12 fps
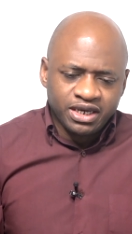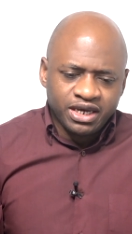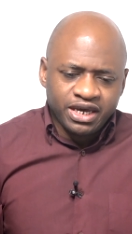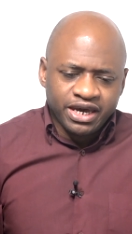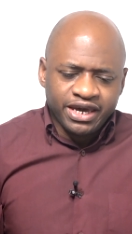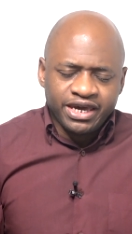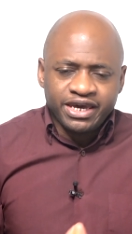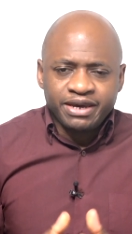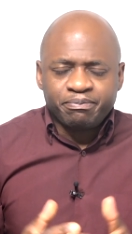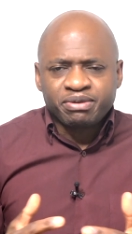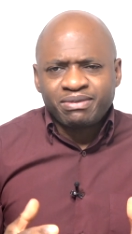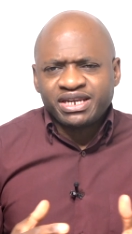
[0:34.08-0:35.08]
E
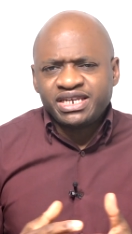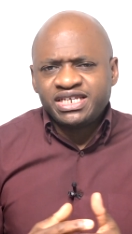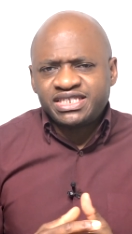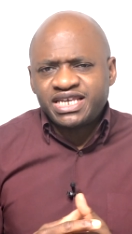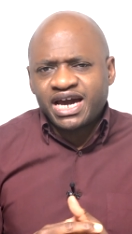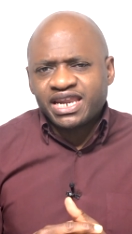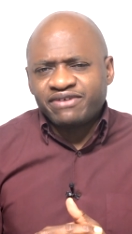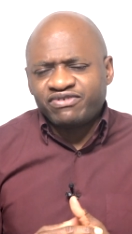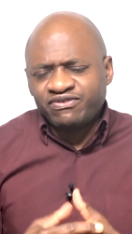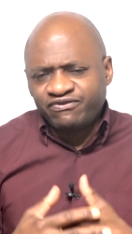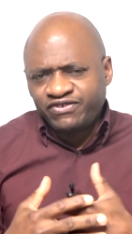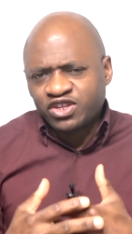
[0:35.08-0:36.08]
prima di iniziare, vi
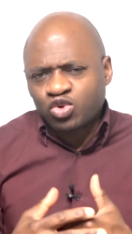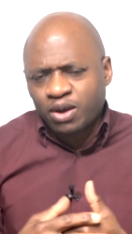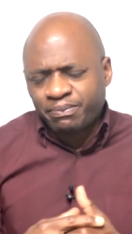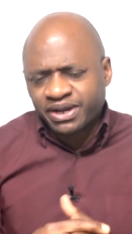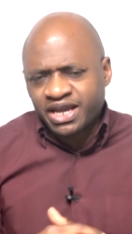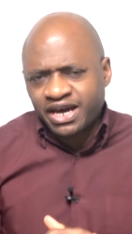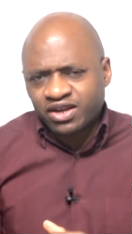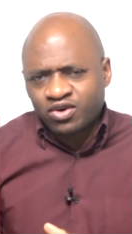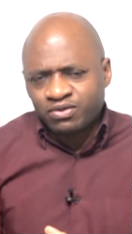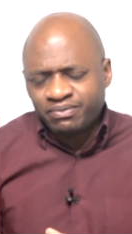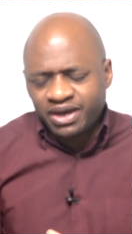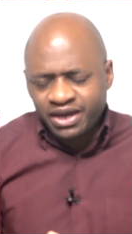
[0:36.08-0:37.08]
invito a pregare con
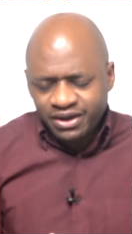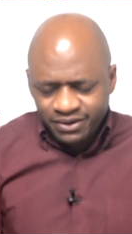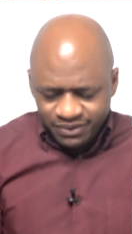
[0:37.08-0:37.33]
me